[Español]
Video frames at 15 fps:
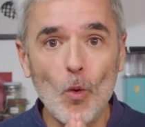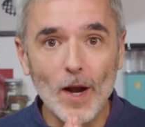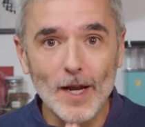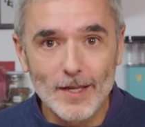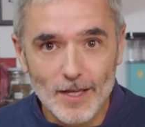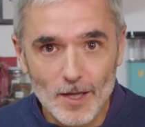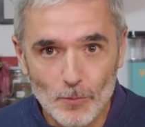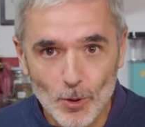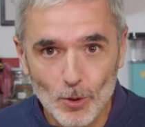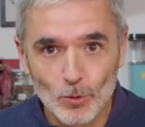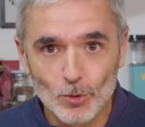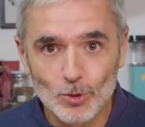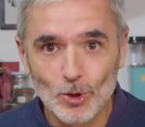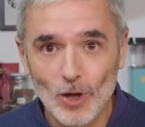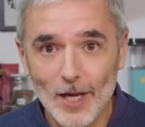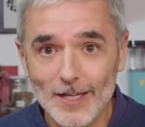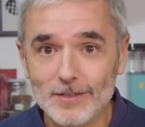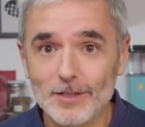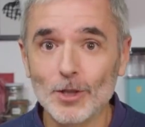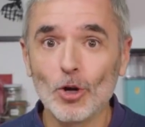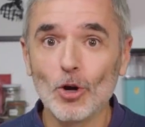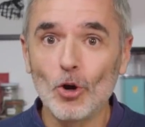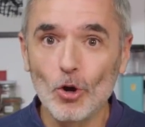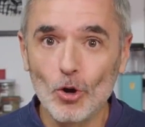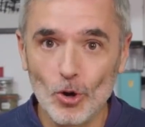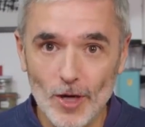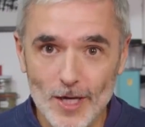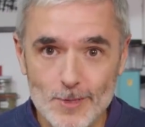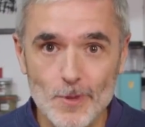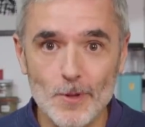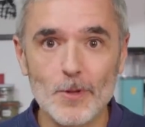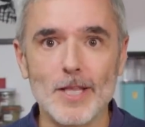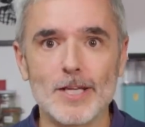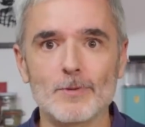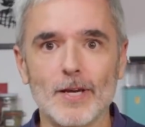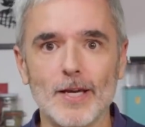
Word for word: cualquier producto lácteo o con las bebidas